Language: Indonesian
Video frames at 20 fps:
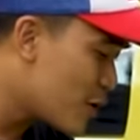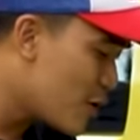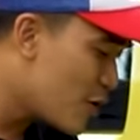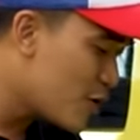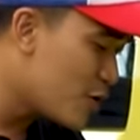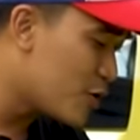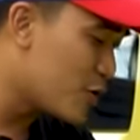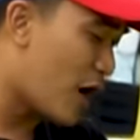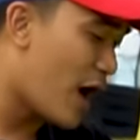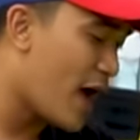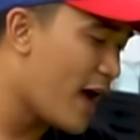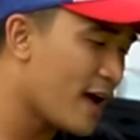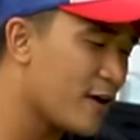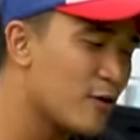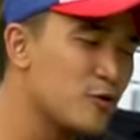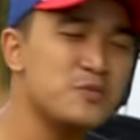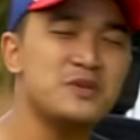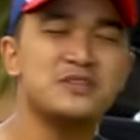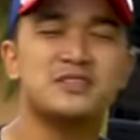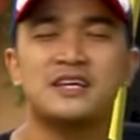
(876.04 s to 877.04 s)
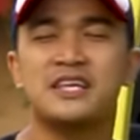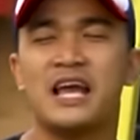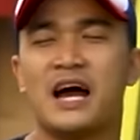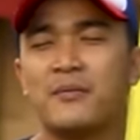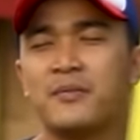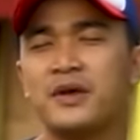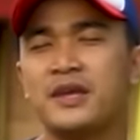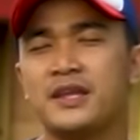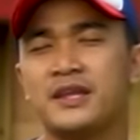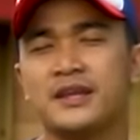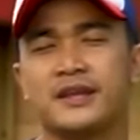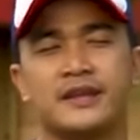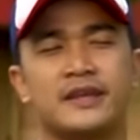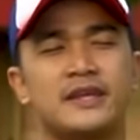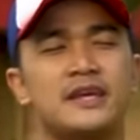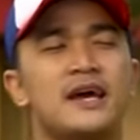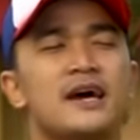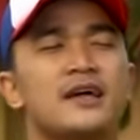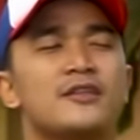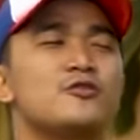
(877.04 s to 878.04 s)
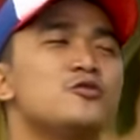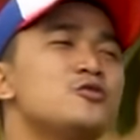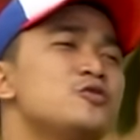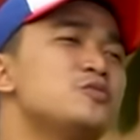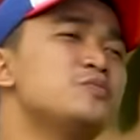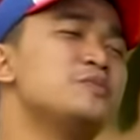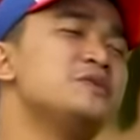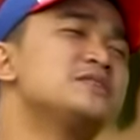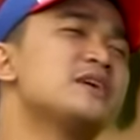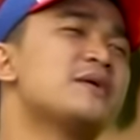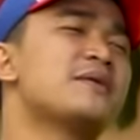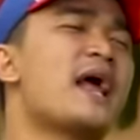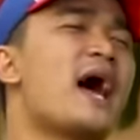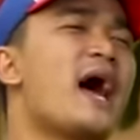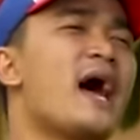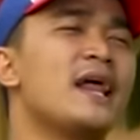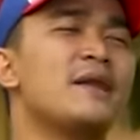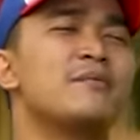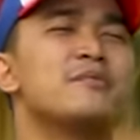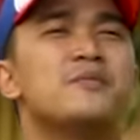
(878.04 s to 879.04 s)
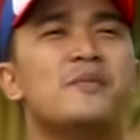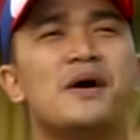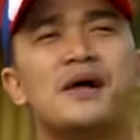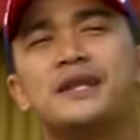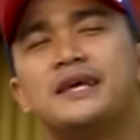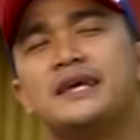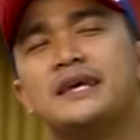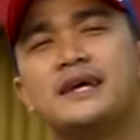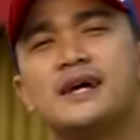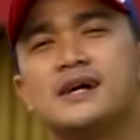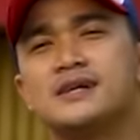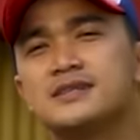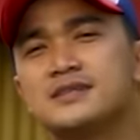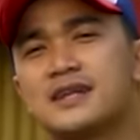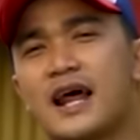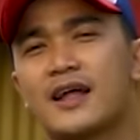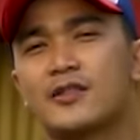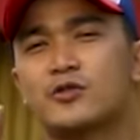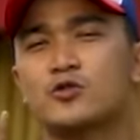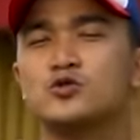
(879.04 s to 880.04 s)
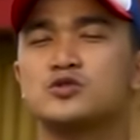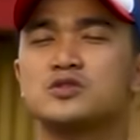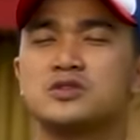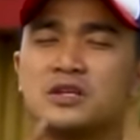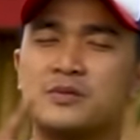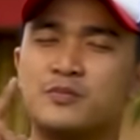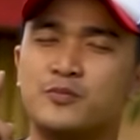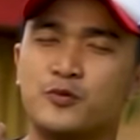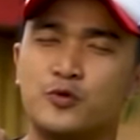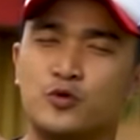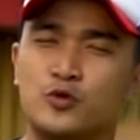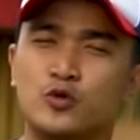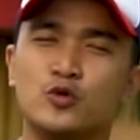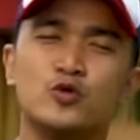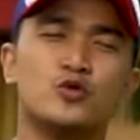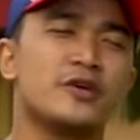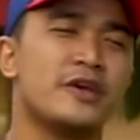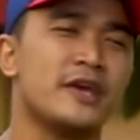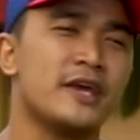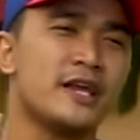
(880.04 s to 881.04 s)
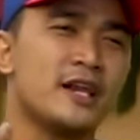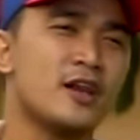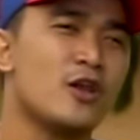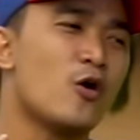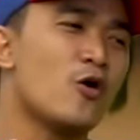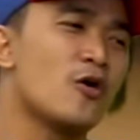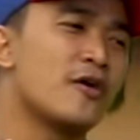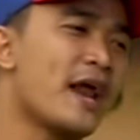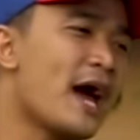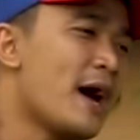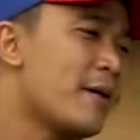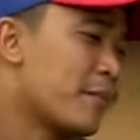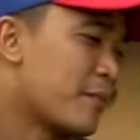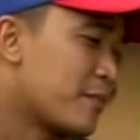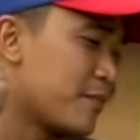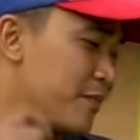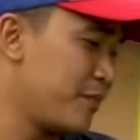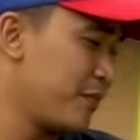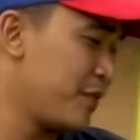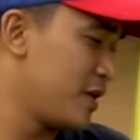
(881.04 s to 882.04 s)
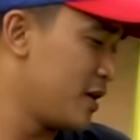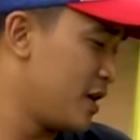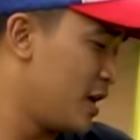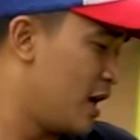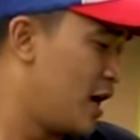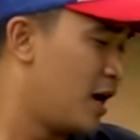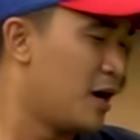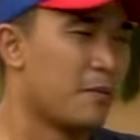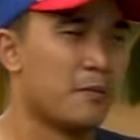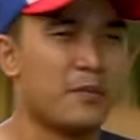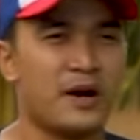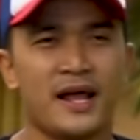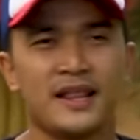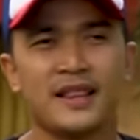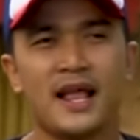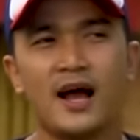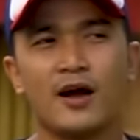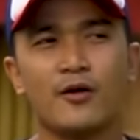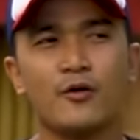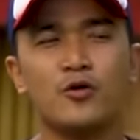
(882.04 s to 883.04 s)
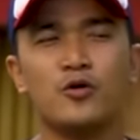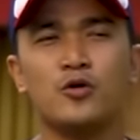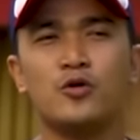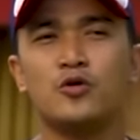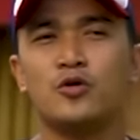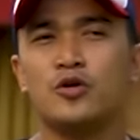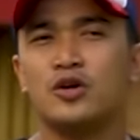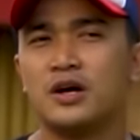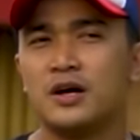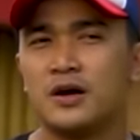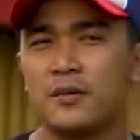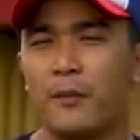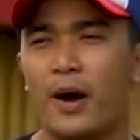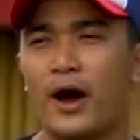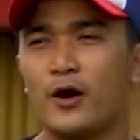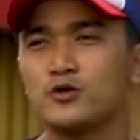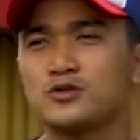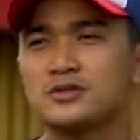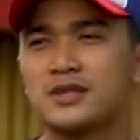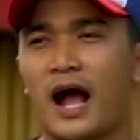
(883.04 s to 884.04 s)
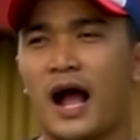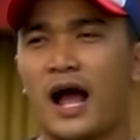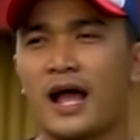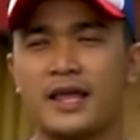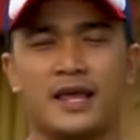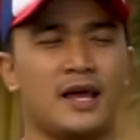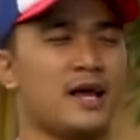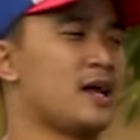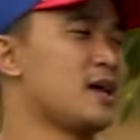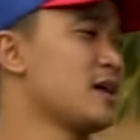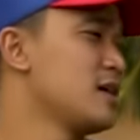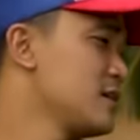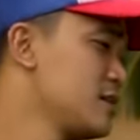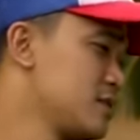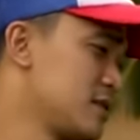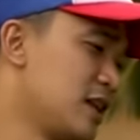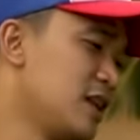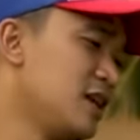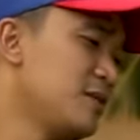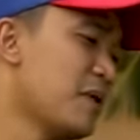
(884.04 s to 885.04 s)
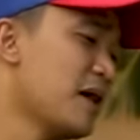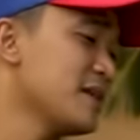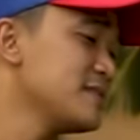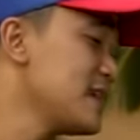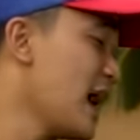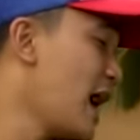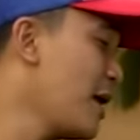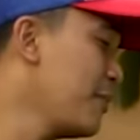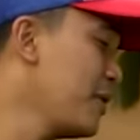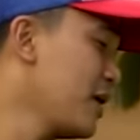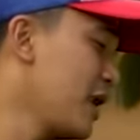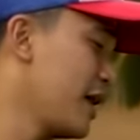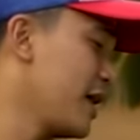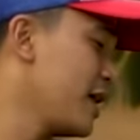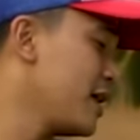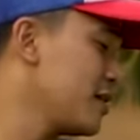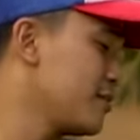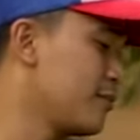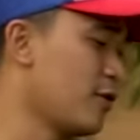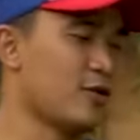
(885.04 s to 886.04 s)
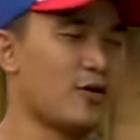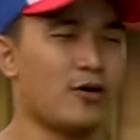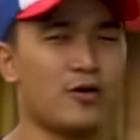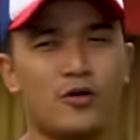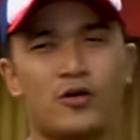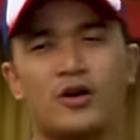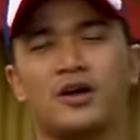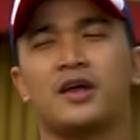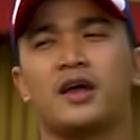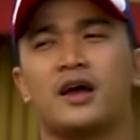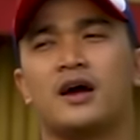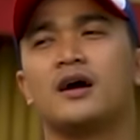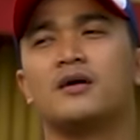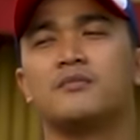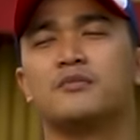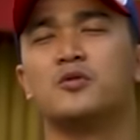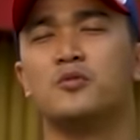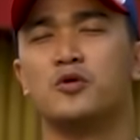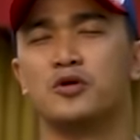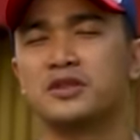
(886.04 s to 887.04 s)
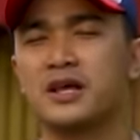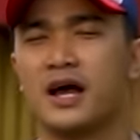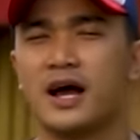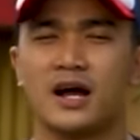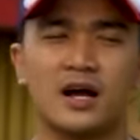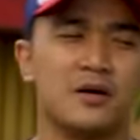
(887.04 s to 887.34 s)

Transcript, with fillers: bro, aku bisa jamin dia tuh bisa nahan beban hingga 160 kg. Berat aku baru setengahnya. Jadi masih aman lah ya buat orang-orang yang bobotnya